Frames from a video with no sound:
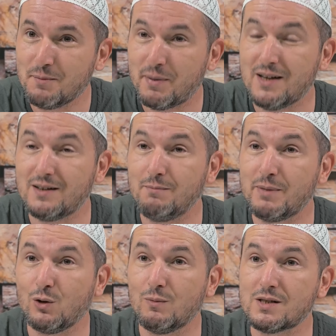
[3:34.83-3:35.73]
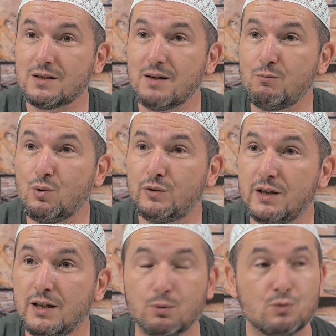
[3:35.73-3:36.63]
Peygamber olmasının en büyük
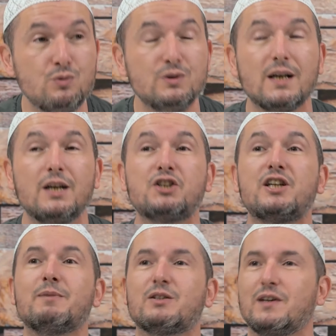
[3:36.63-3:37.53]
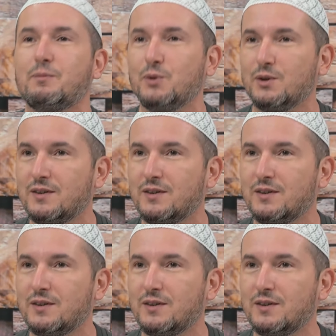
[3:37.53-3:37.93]
delili bu. Dünyaya hiç kıymet vermiyor.